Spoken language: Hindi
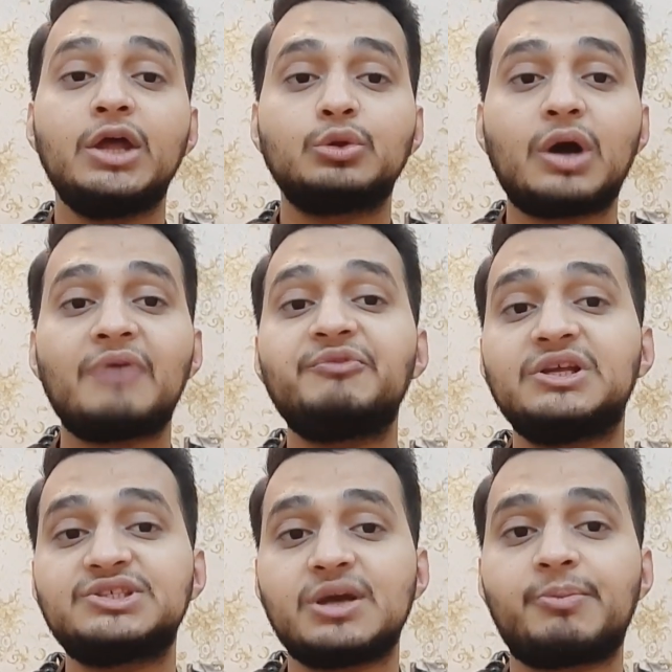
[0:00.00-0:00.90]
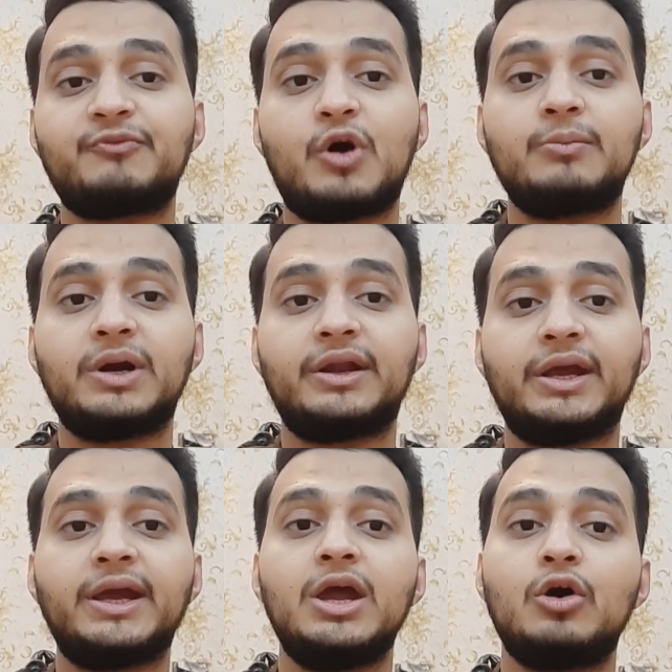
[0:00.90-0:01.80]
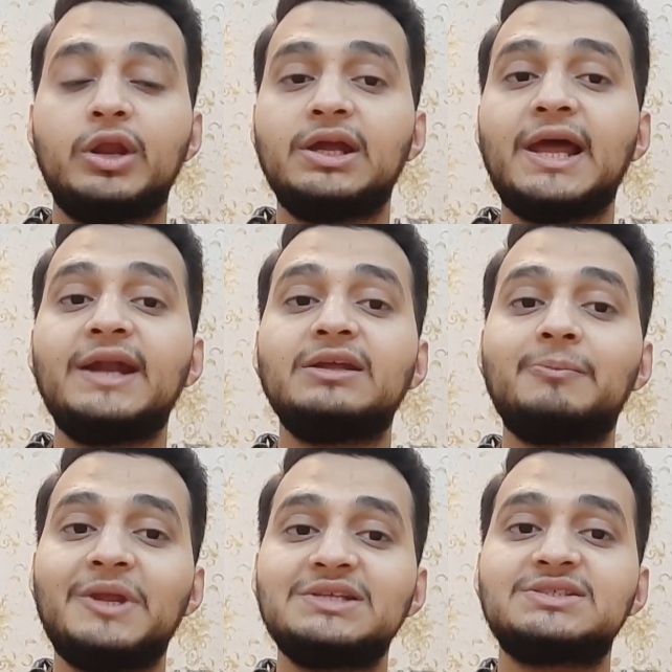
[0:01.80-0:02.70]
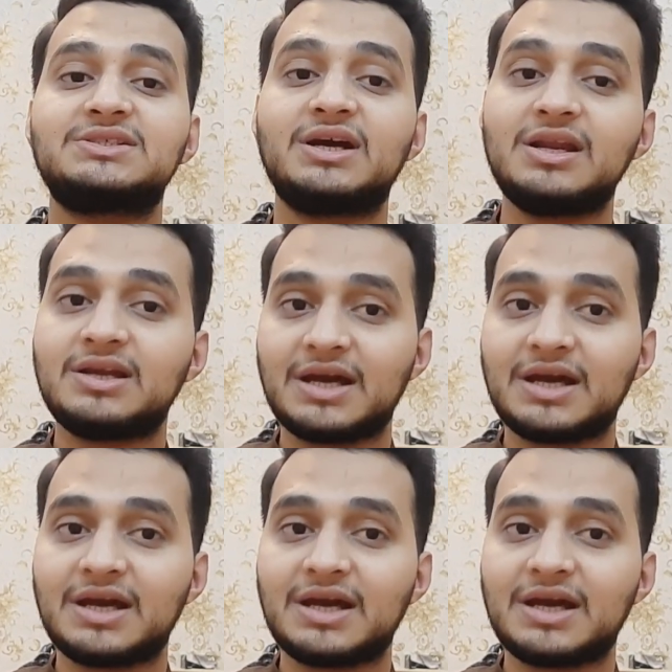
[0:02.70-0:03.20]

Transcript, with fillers: तो काफ़ी अच्छा परफॉर्म कर रहे हैं और इंग्लैंड के प्लेयर स्ट्रगल